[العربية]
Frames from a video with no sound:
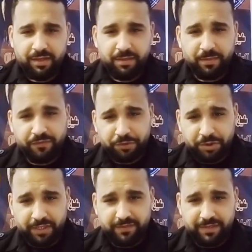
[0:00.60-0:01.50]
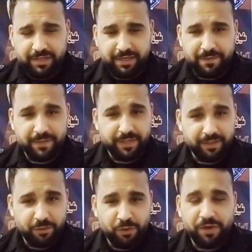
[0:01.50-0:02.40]
مفيش حد
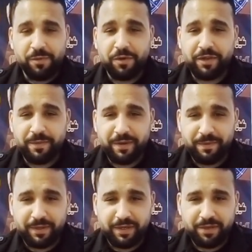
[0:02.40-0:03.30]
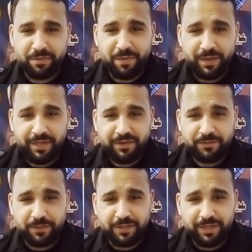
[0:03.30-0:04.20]
كامل كل برج مهما كان
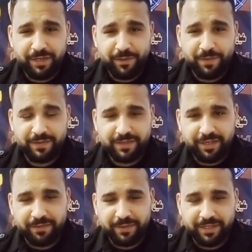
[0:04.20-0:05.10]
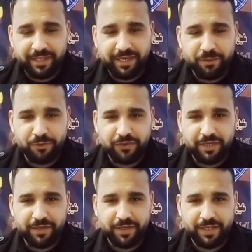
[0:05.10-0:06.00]
مميز بتلاقي له مدخل بتلاقي له
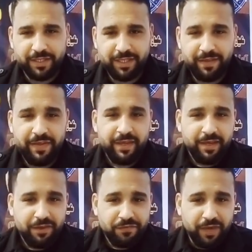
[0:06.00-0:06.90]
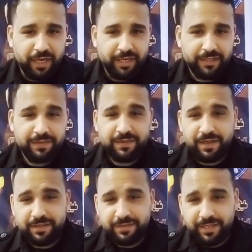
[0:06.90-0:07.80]
ثغرة كده فحلقة
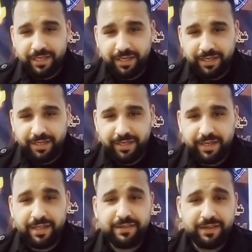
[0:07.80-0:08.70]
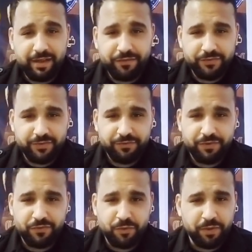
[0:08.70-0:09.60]
النهاردة ايه هي اضعف
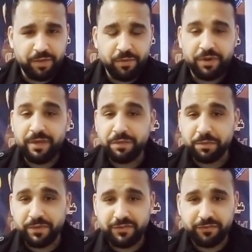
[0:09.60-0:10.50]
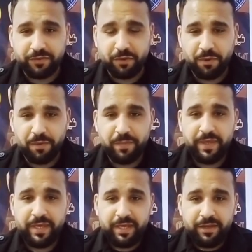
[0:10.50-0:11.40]
صفة في كل برج مش بس في الحب
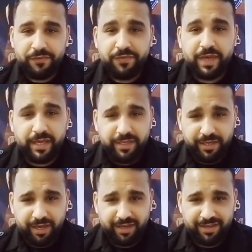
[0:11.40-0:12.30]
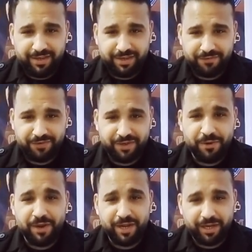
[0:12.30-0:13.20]
في اي حاجة في
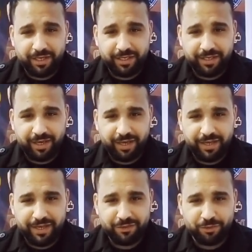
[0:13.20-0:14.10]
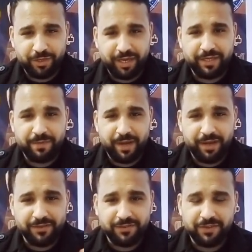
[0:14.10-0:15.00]
نواحي حياته يعني
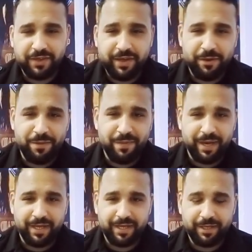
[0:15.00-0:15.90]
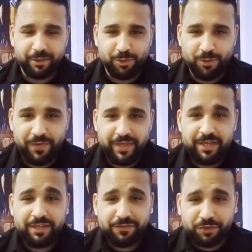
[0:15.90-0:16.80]
مع اصدقائه مع اهله
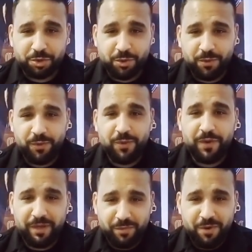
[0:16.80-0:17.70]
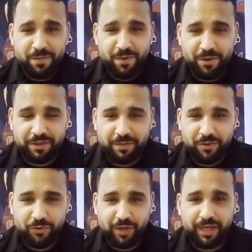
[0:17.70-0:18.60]
في شغله المهم هو ده
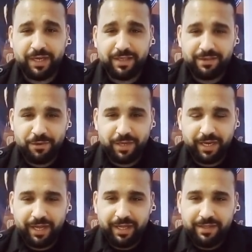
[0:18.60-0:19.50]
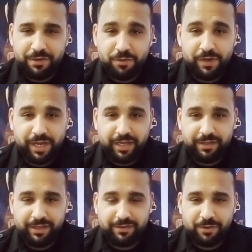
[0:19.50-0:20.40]
موضوع حلقتنا وكالعادة كل
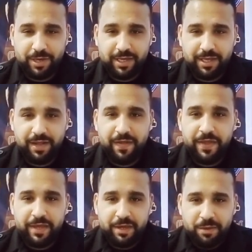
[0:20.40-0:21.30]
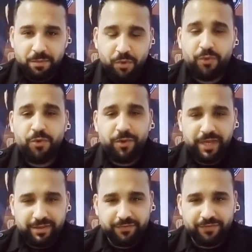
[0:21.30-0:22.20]
حد يتوقع برجه
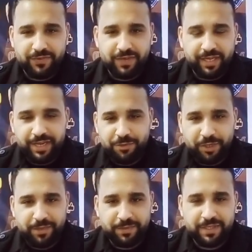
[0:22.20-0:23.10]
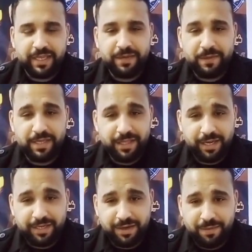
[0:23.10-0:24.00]
يكتب في التعليقات واحنا بنتكلم كده
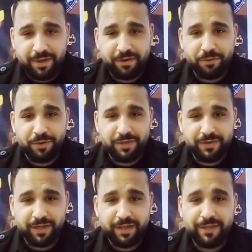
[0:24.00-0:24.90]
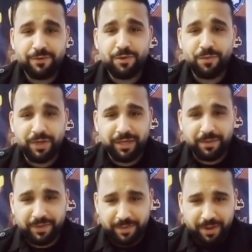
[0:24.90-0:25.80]
لان انا بقرا كل تعليقاتكم
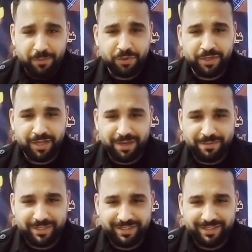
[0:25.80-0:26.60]
ويلا بينا مع برج الحمل